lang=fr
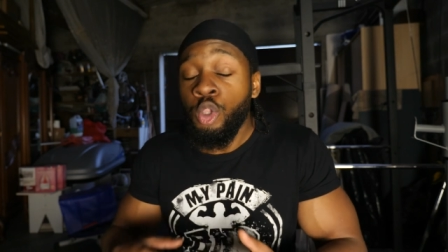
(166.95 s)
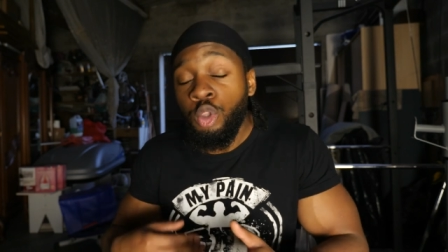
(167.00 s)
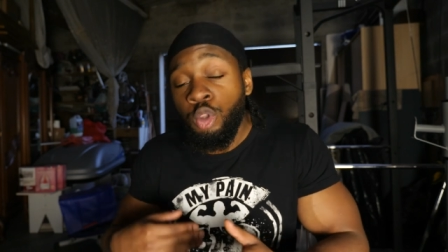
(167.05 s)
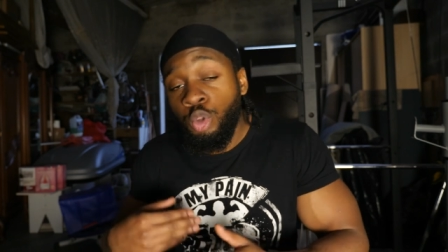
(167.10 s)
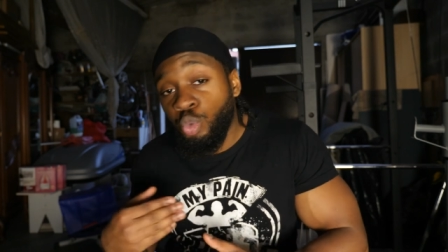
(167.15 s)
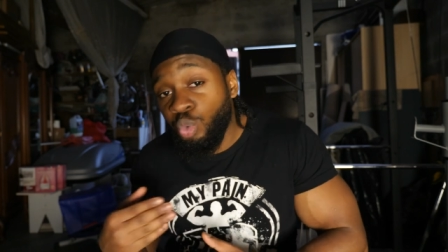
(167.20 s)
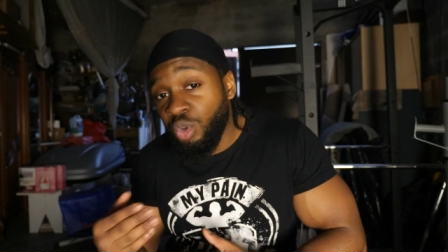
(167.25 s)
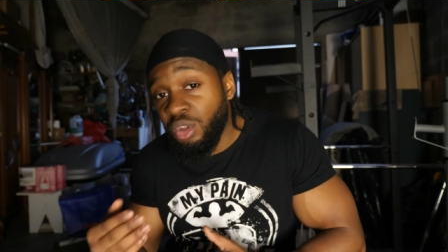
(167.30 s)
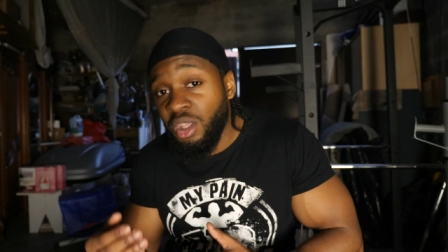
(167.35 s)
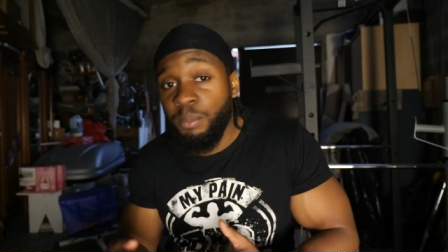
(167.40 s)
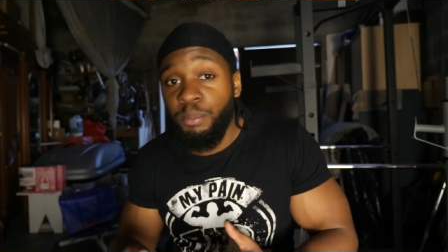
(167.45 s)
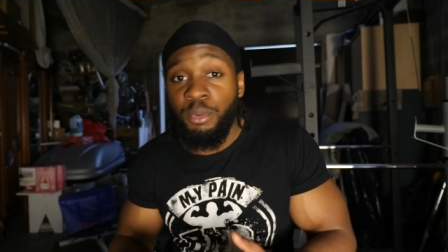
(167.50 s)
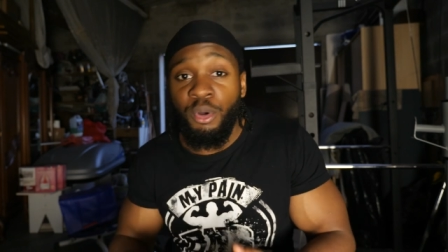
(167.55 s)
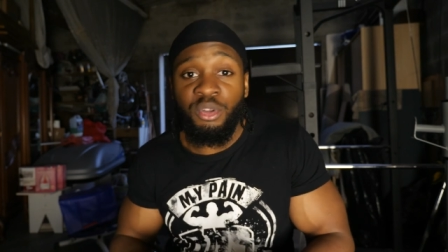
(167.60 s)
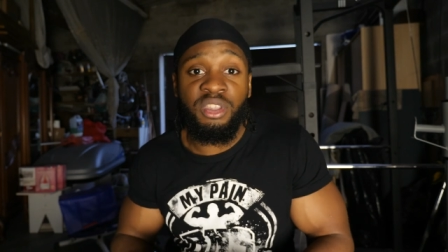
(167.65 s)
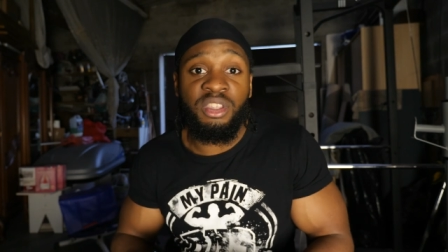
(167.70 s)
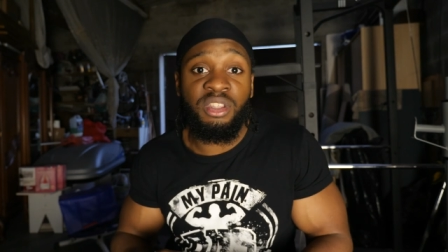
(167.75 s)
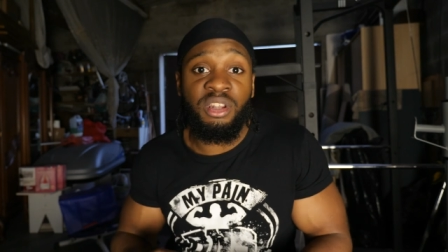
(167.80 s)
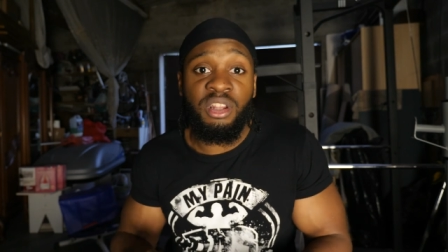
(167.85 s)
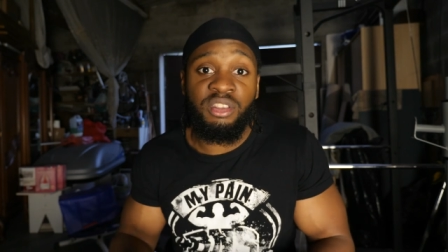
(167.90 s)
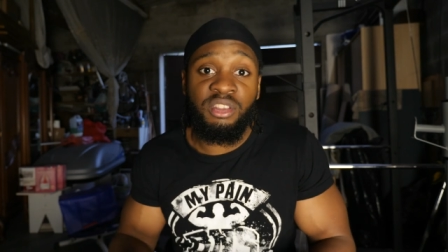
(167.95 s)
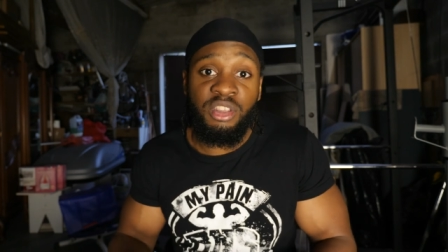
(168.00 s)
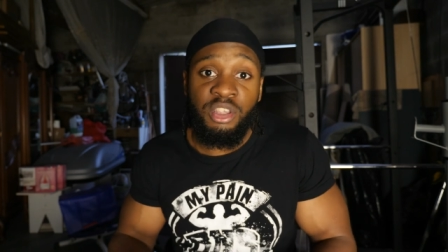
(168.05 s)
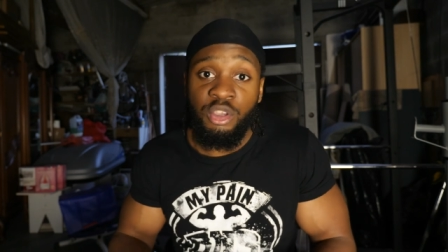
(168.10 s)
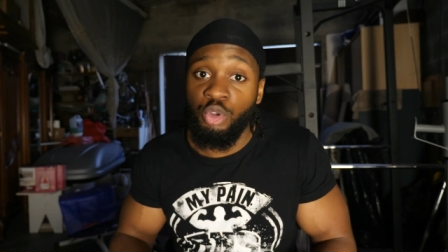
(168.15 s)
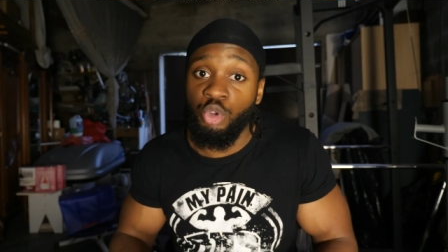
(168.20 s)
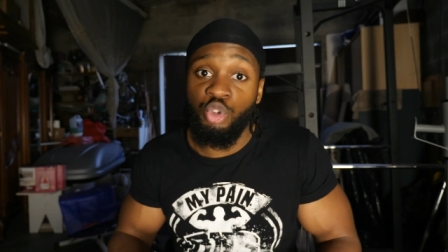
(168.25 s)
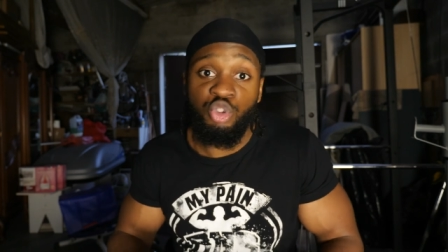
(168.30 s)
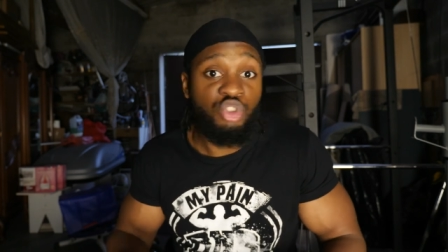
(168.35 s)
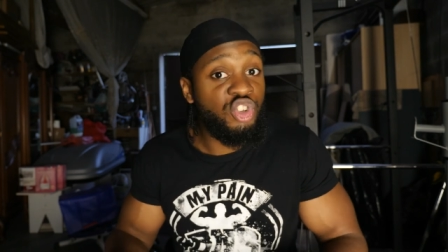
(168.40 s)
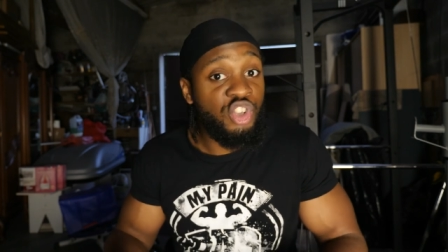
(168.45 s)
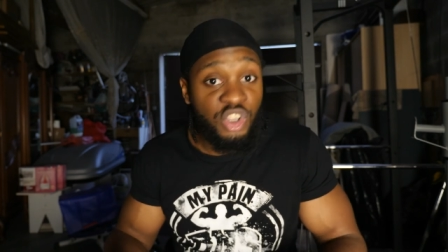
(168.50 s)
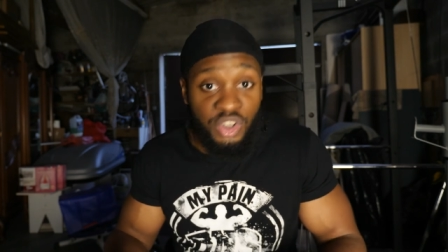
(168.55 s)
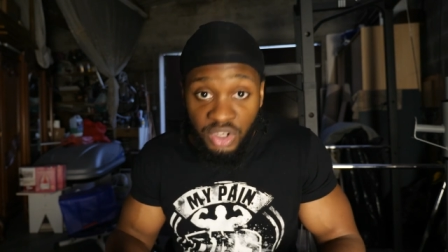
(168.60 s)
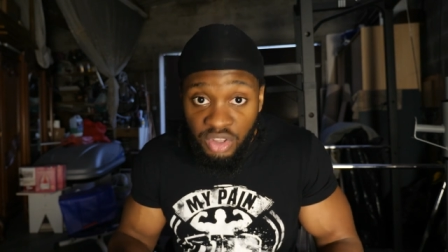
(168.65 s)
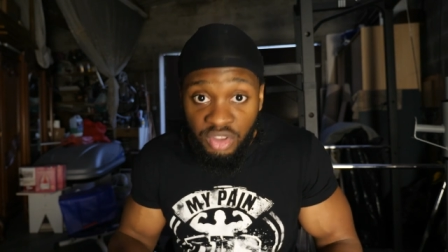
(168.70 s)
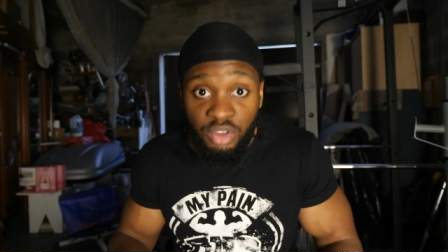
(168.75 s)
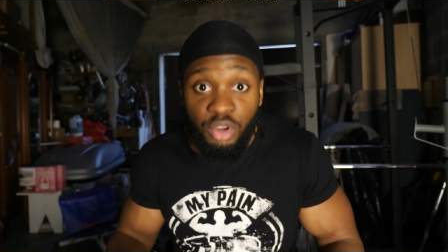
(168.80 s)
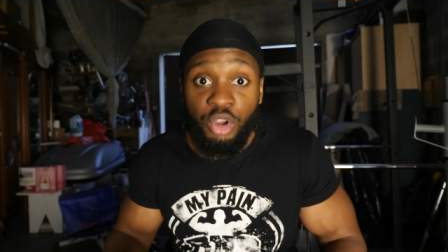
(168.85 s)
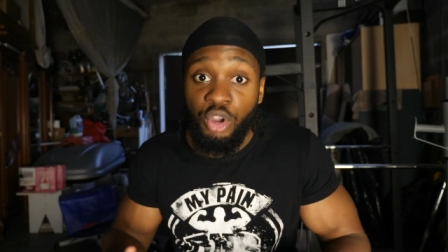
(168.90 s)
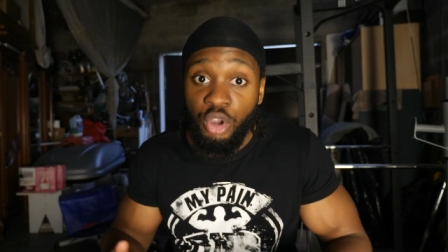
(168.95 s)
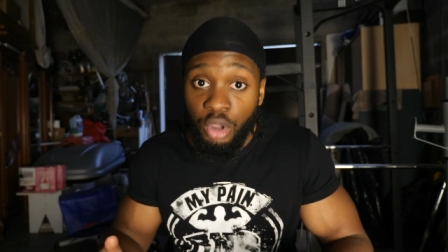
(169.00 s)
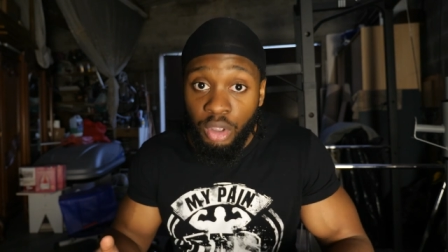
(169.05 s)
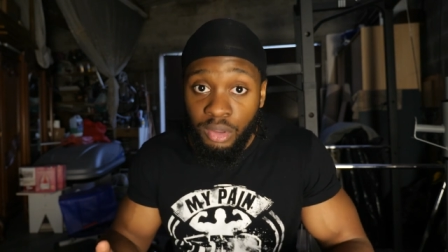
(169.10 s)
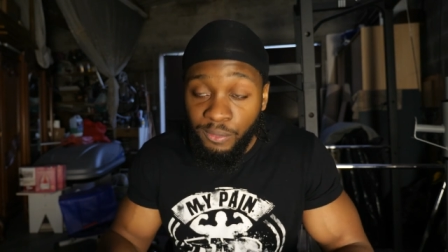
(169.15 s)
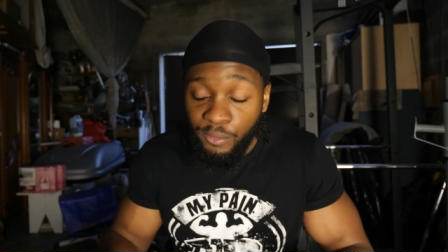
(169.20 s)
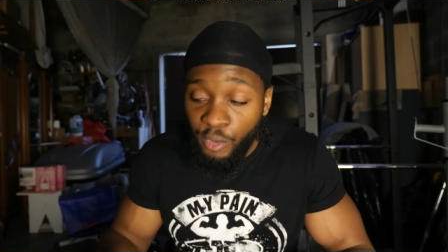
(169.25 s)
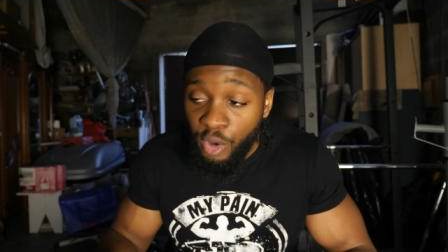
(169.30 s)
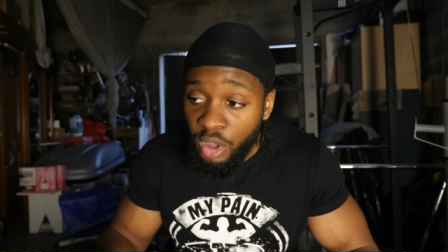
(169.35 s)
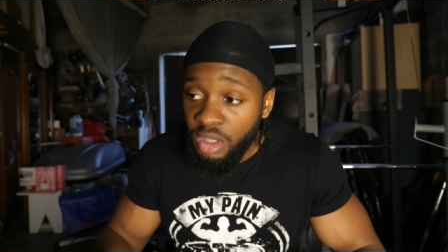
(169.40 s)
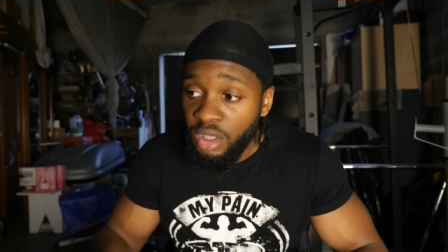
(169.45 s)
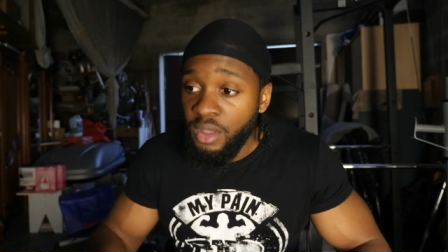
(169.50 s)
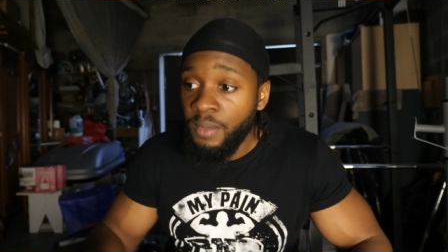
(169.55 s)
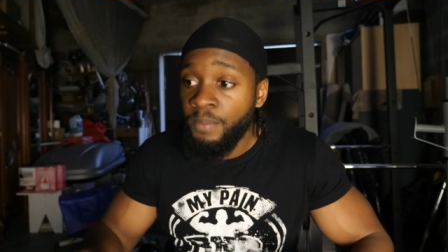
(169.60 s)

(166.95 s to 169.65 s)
Tout dépend des élastiques que tu utilises, encore une fois.